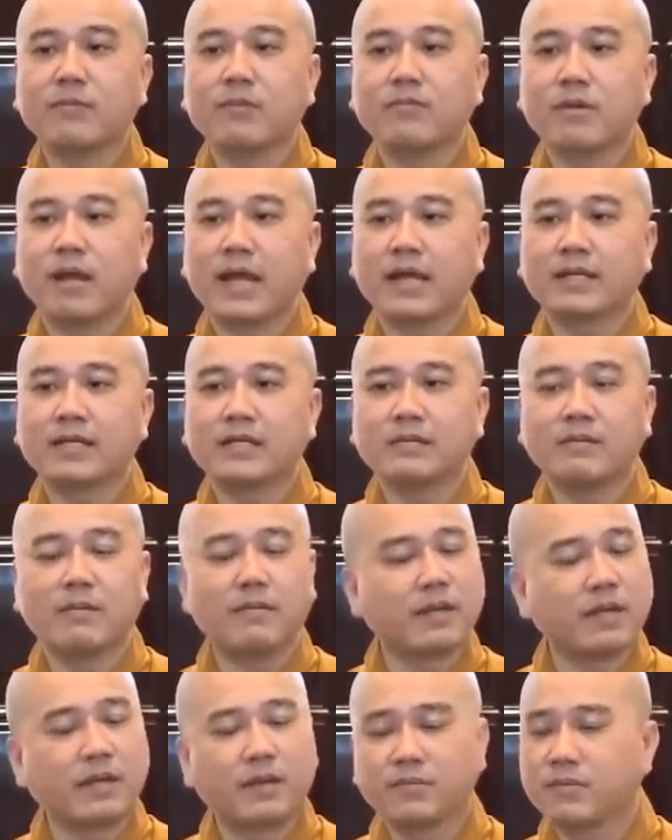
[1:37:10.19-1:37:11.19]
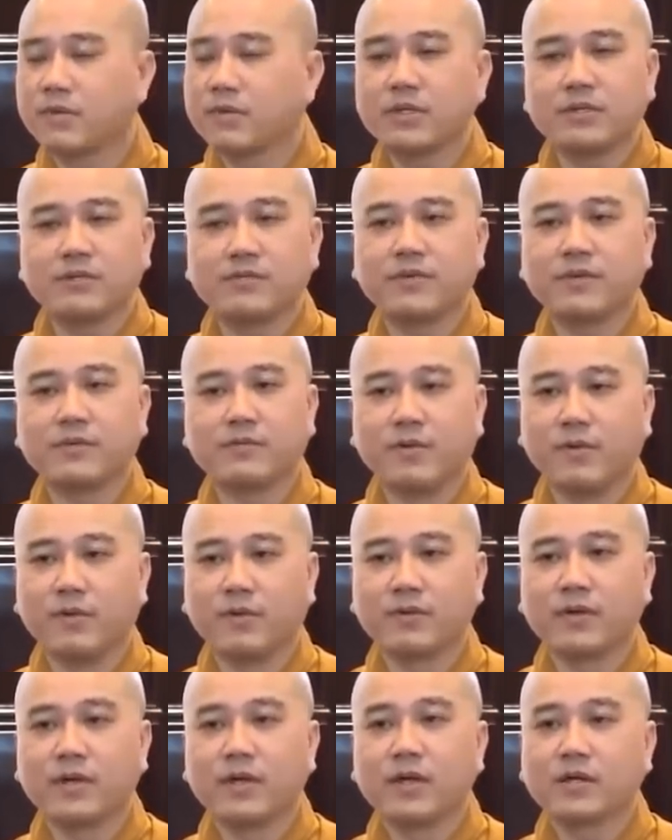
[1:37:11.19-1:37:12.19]
bông lan nhưng mà mình không có gì phiền
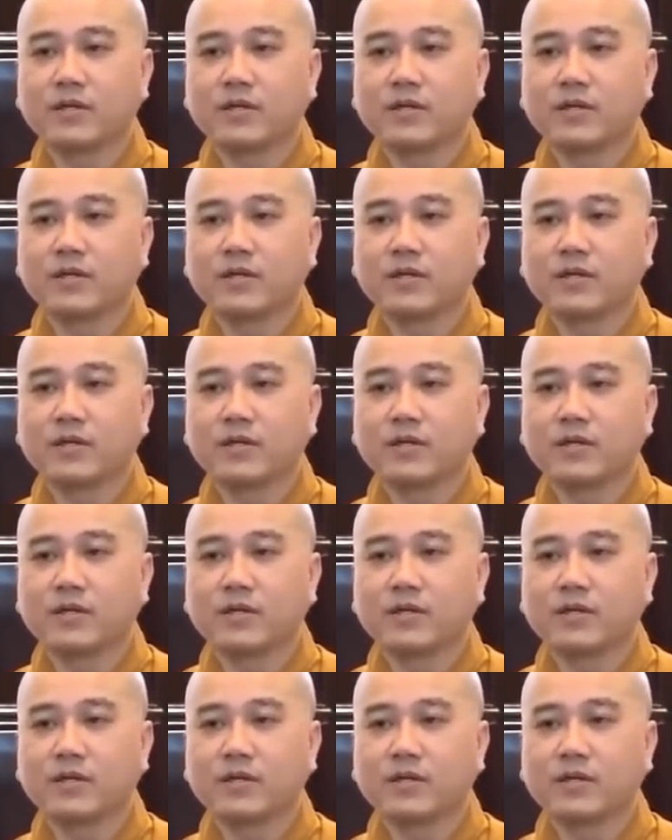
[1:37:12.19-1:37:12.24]
muộn,